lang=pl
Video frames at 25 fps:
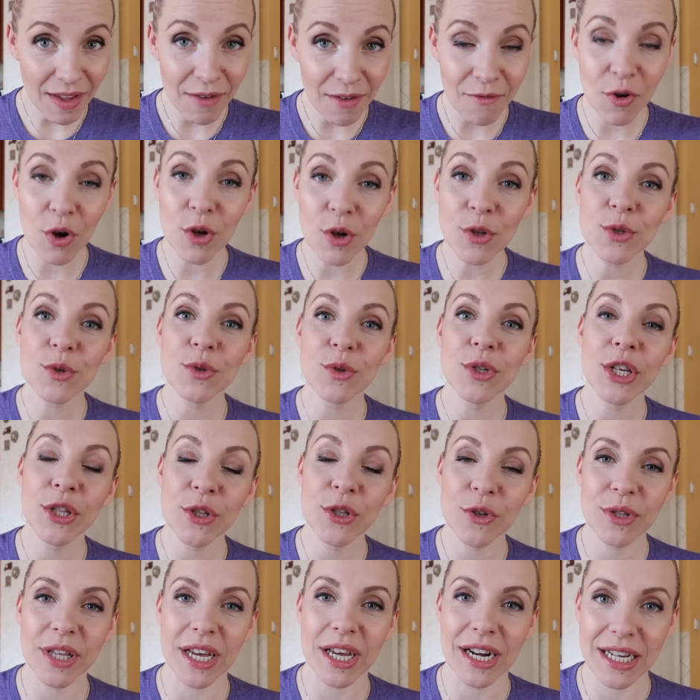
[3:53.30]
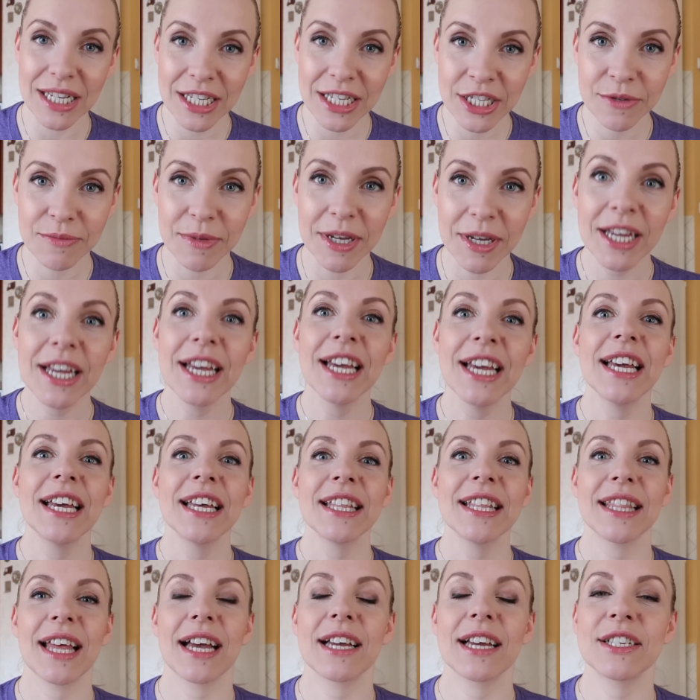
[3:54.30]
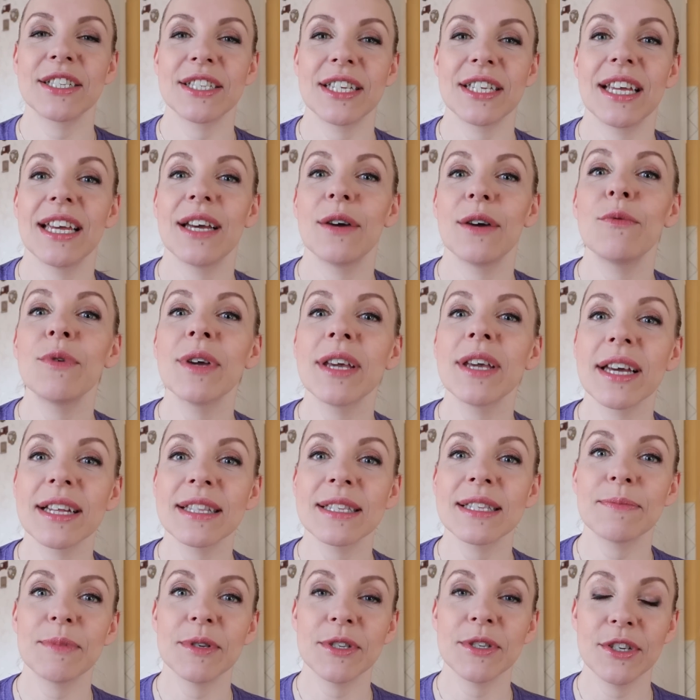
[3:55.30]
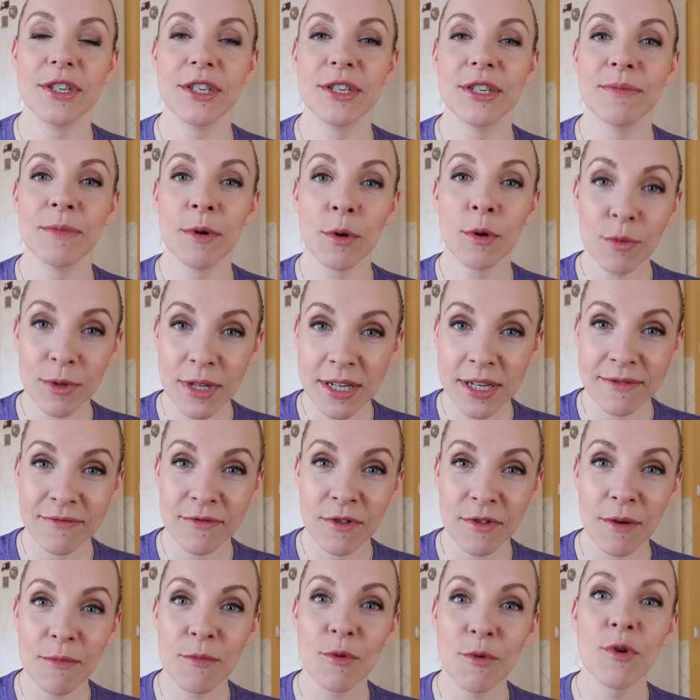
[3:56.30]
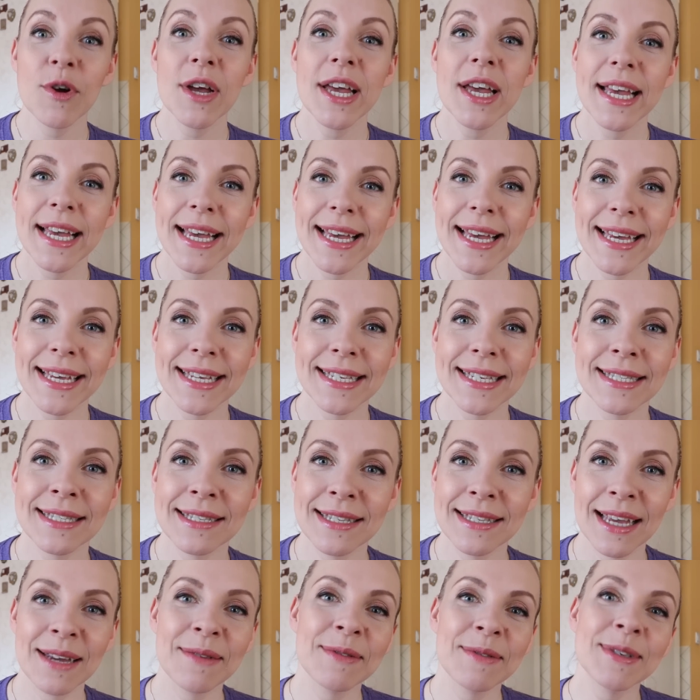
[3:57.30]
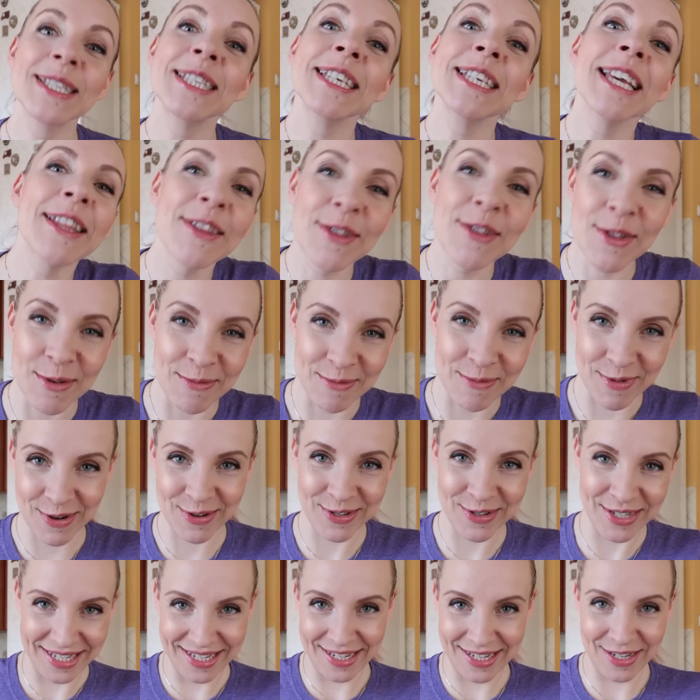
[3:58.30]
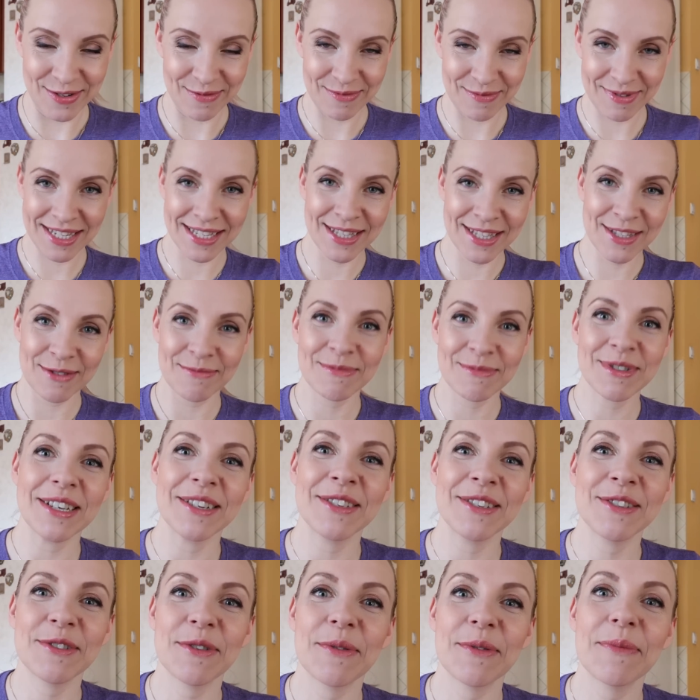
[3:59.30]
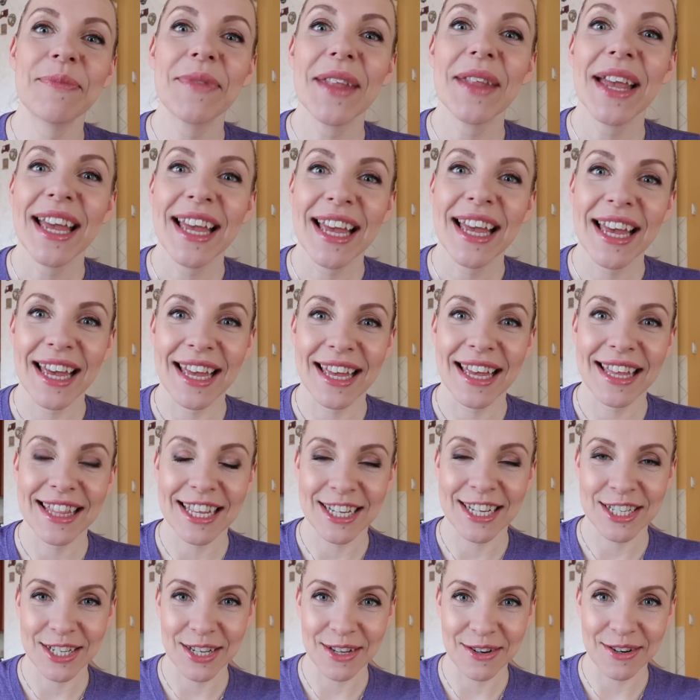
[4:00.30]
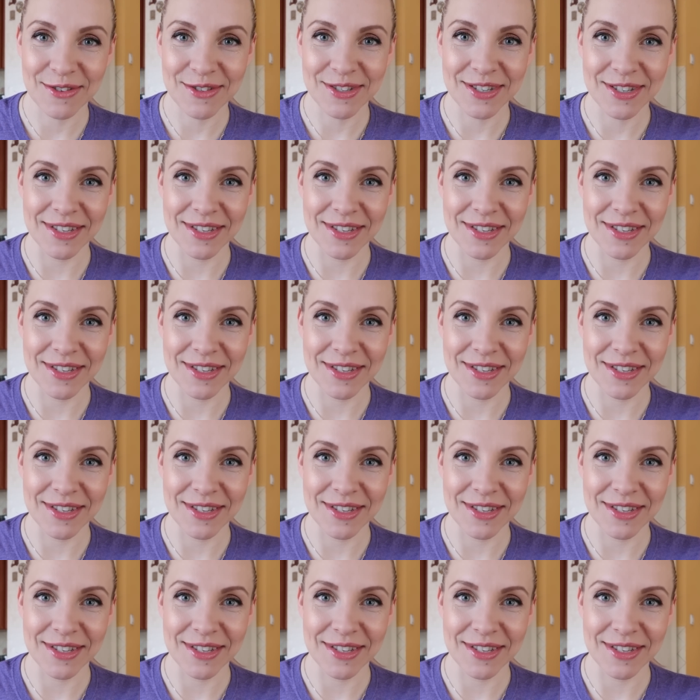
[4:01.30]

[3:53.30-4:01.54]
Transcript: w końcu nie dotarliśmy, także weekend spędziliśmy u nas w domu e, z, z, inną rodzinką, z inną częścią e, naszej